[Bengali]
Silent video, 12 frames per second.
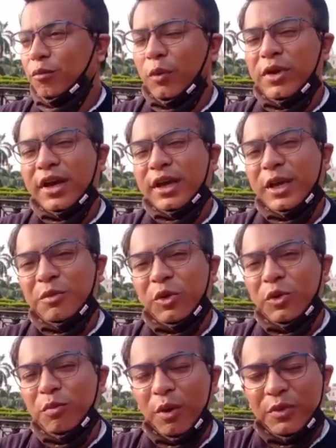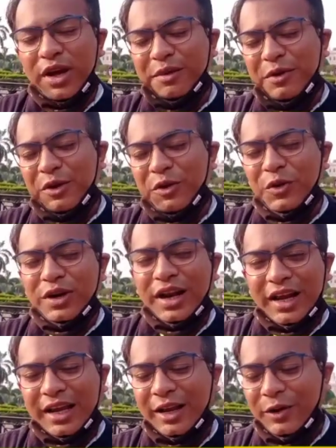ববি হাকিম ববি হাকিমের
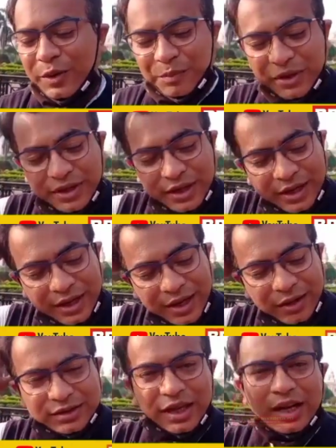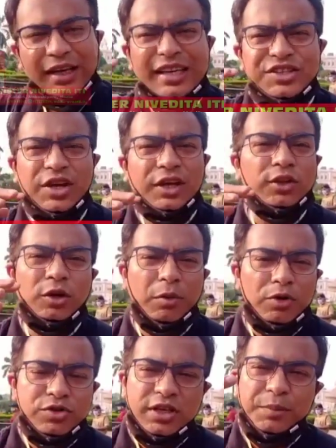গুন্ডারা গেল পিটাররা তারা গিয়ে সাধারণ
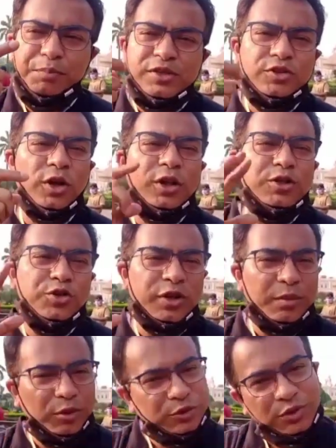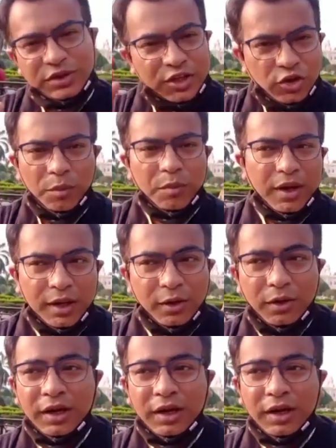মানুষকে পিস্তল ছুরি বন্দুক দিয়ে চমকালো